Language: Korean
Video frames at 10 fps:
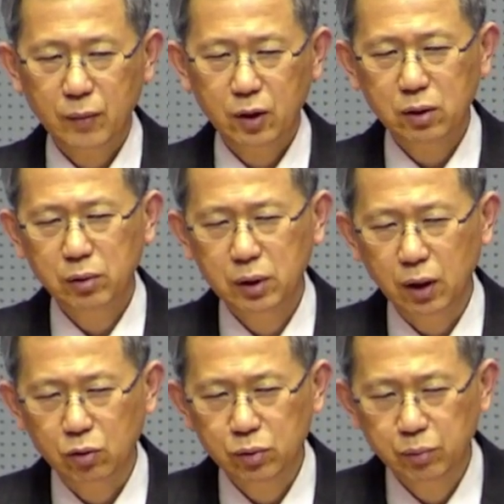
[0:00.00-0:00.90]
그러나
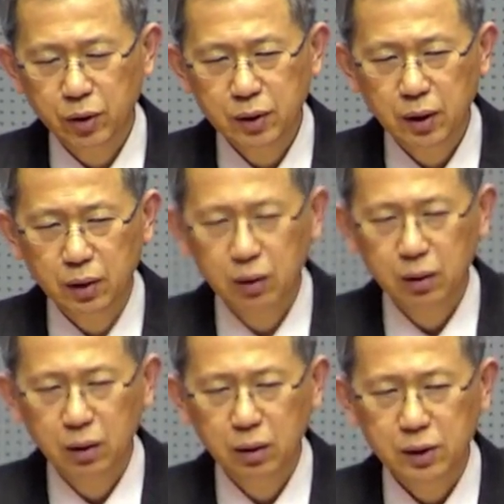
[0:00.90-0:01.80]
야곱은 평생
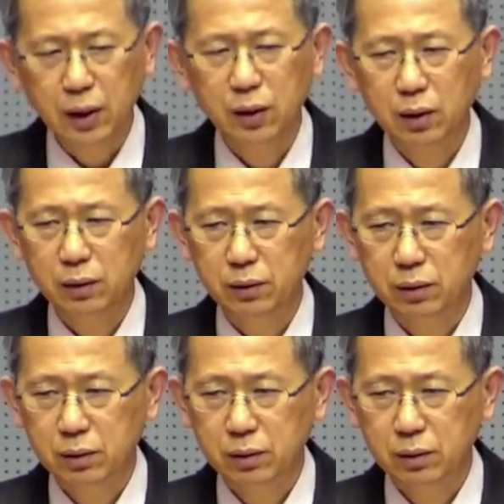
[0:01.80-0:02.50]
장애인이요.